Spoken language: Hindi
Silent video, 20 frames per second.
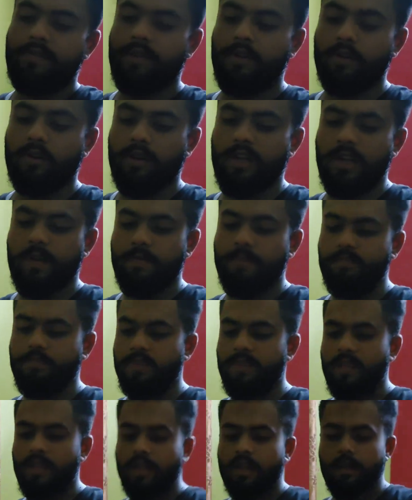ये फिट हो गया
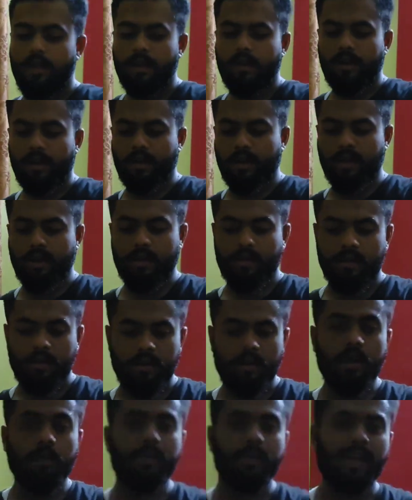ठीक है
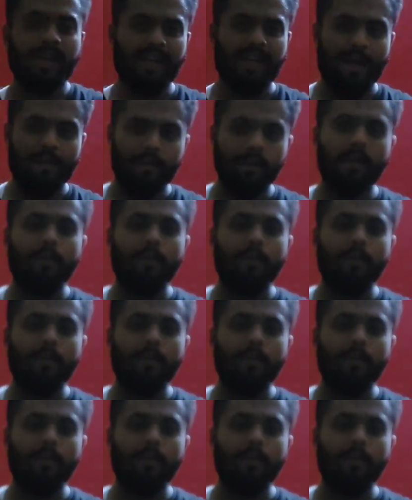तब तक ये काम